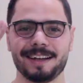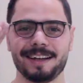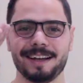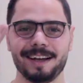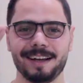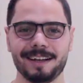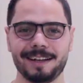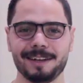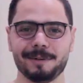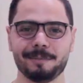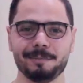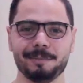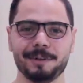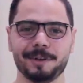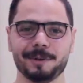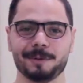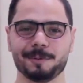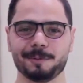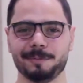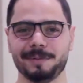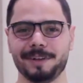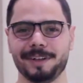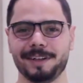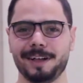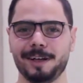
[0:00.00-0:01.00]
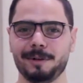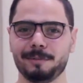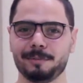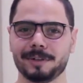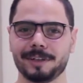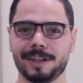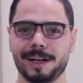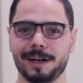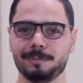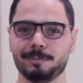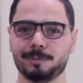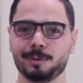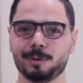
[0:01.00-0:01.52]
اهلا بيكم انا احمد
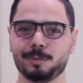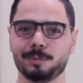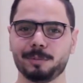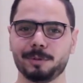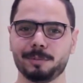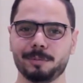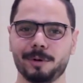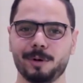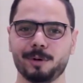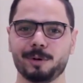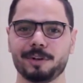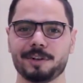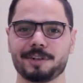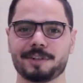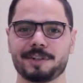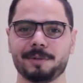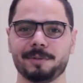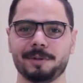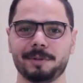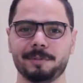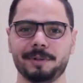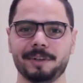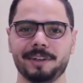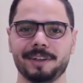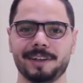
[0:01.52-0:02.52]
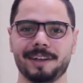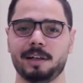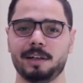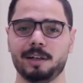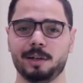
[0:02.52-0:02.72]
عبده من موقع شبابيك